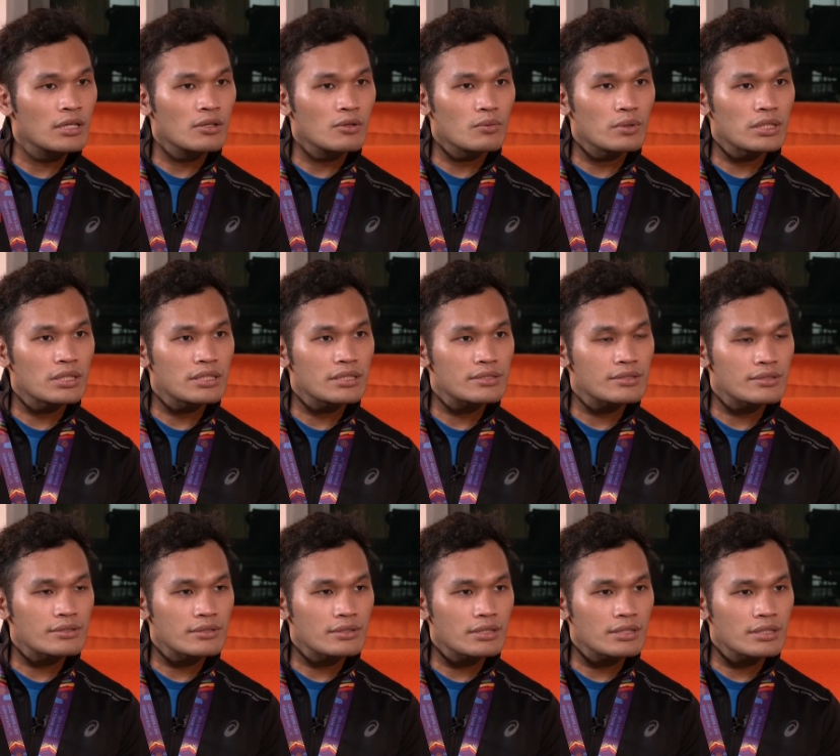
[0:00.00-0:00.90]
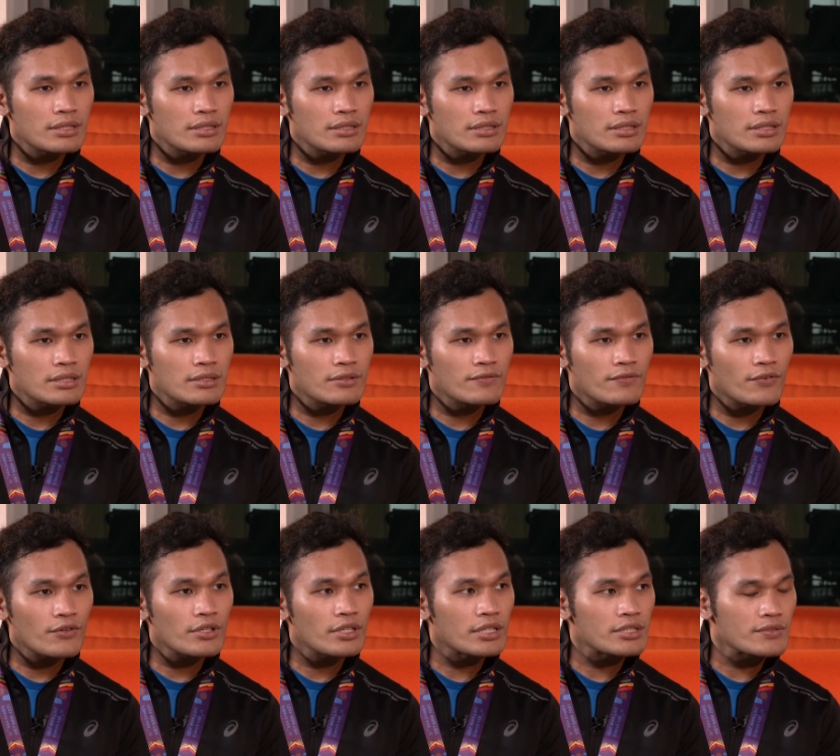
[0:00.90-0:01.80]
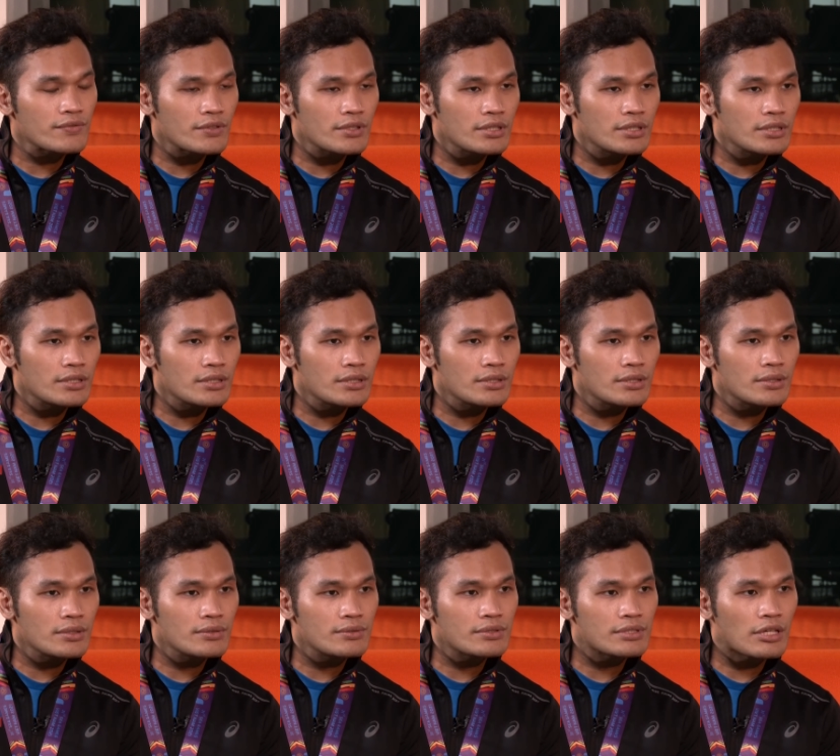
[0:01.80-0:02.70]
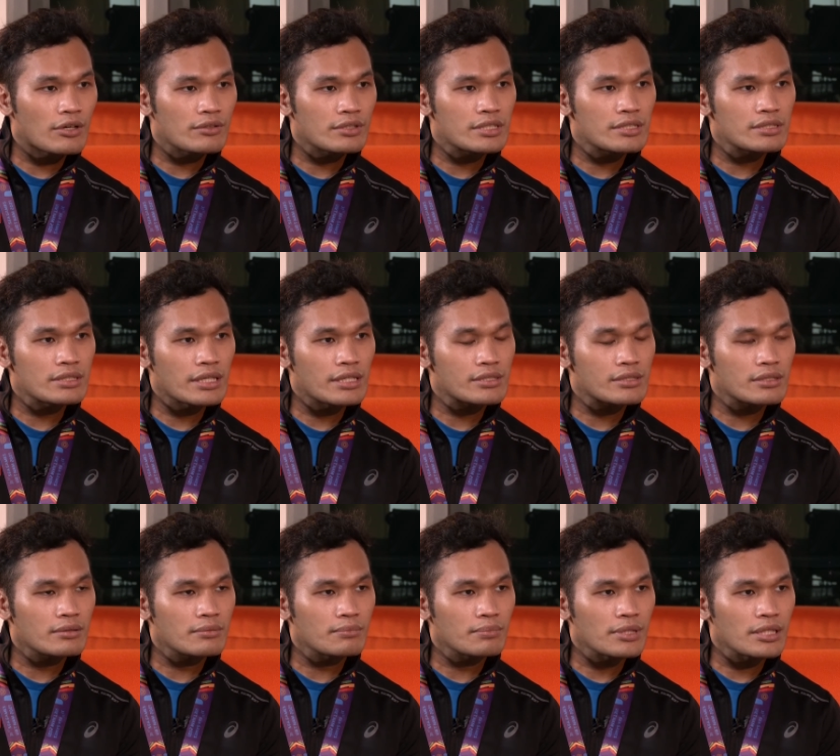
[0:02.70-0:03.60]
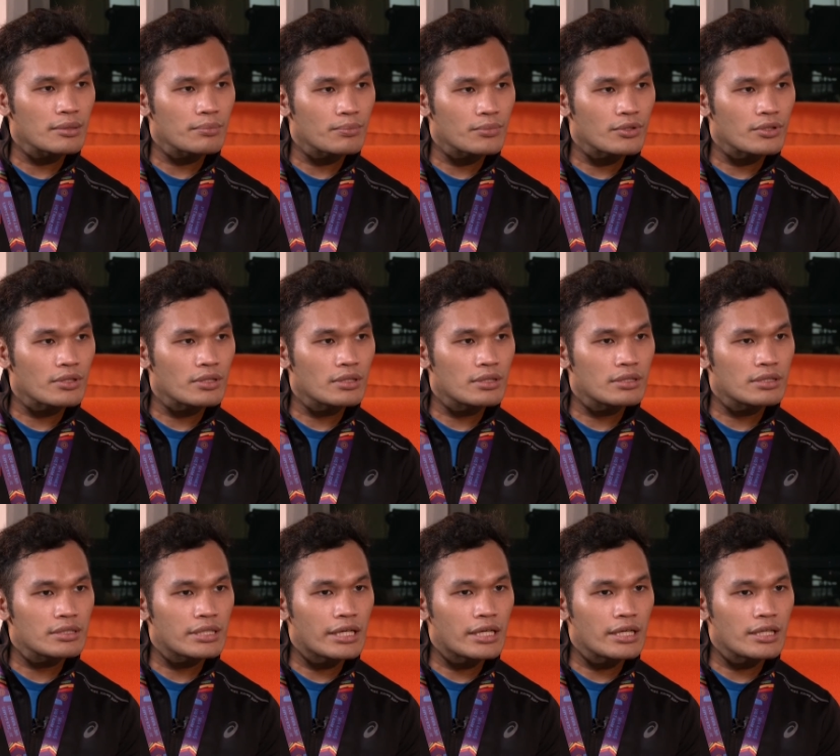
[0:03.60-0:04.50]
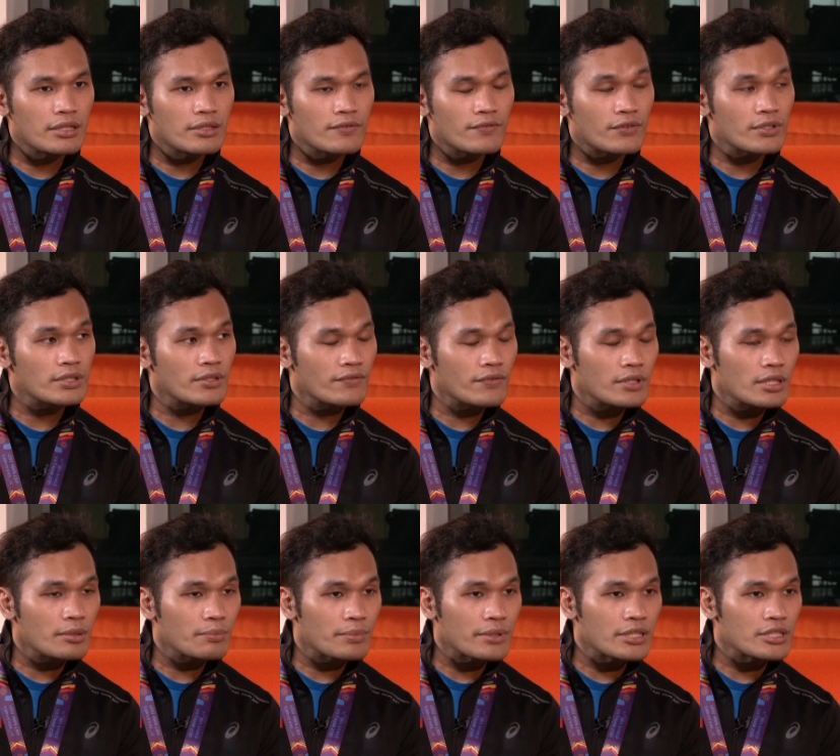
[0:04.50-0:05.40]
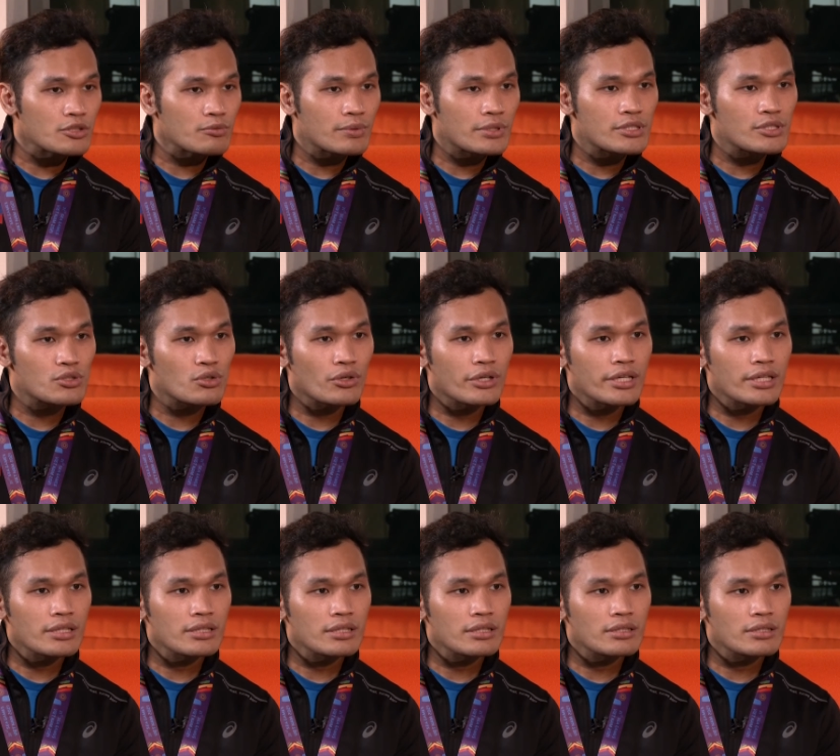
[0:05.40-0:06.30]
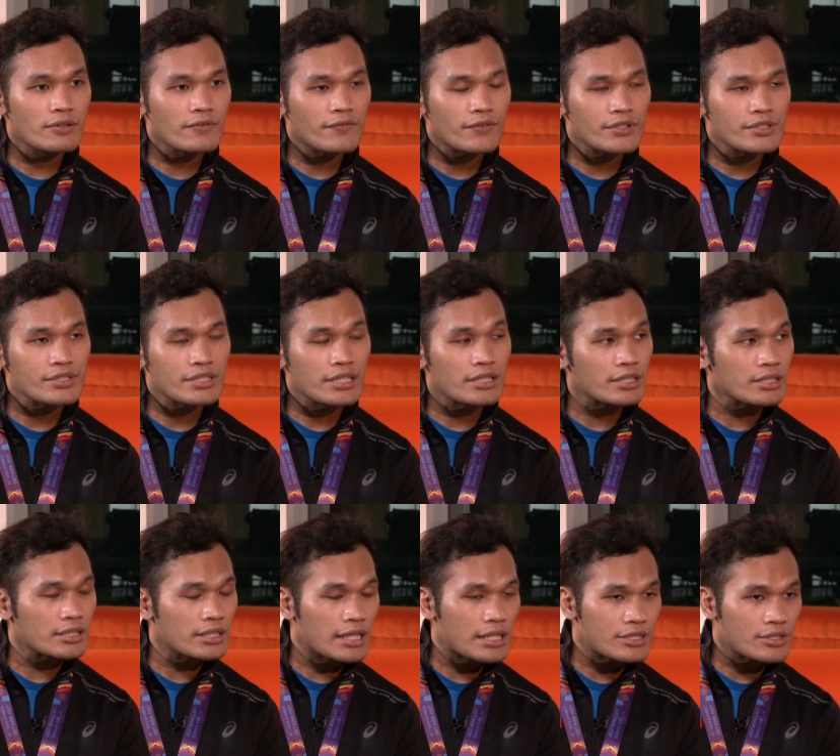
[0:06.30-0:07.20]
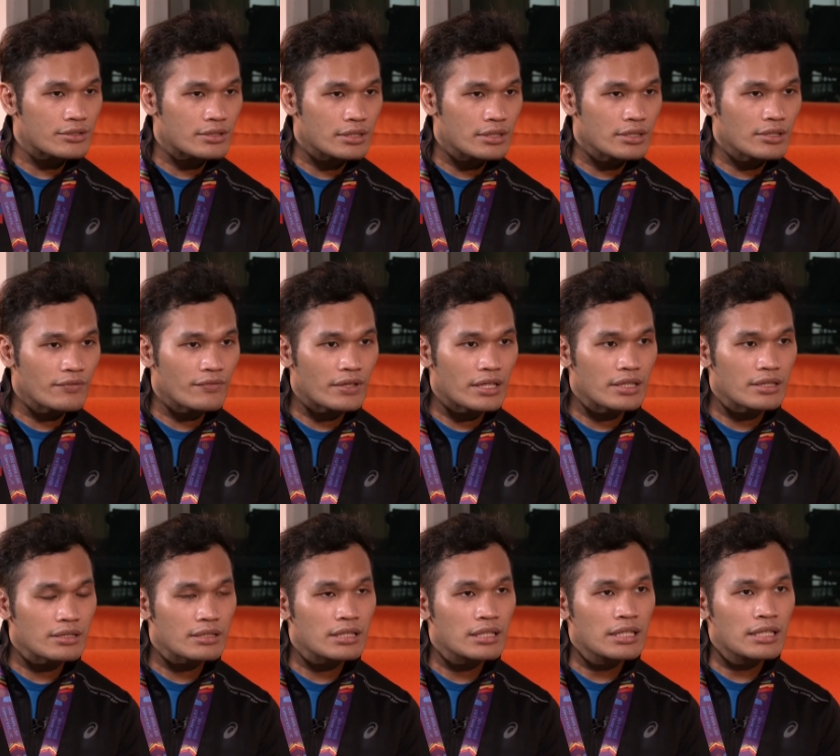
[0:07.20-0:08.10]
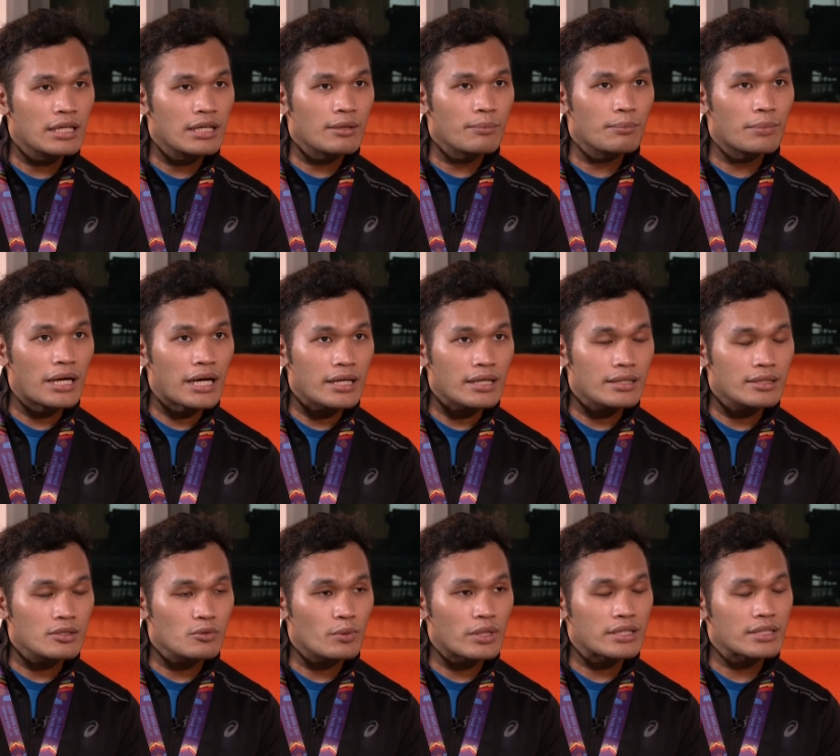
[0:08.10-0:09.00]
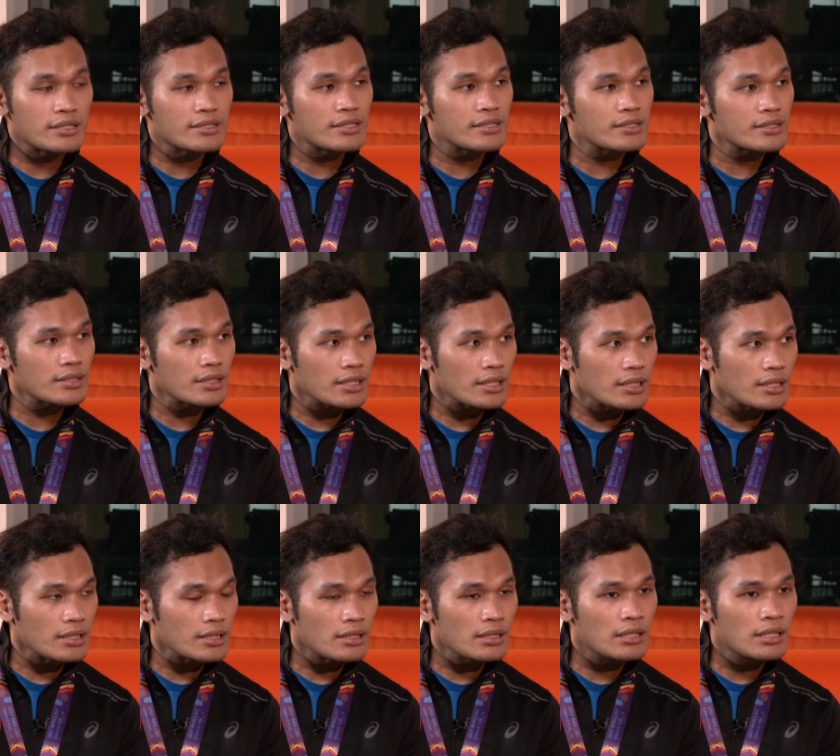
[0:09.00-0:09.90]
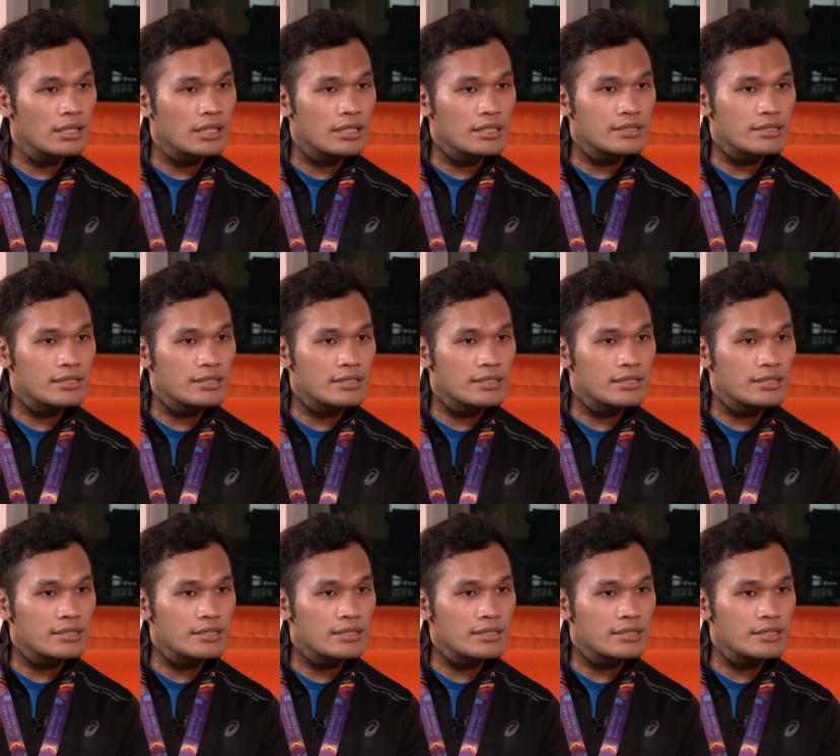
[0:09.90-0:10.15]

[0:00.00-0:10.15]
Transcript: Well, it started for us, for the Southeast Asian people and for the Philippines. We joined the first international event back in 2016 mm-hmm.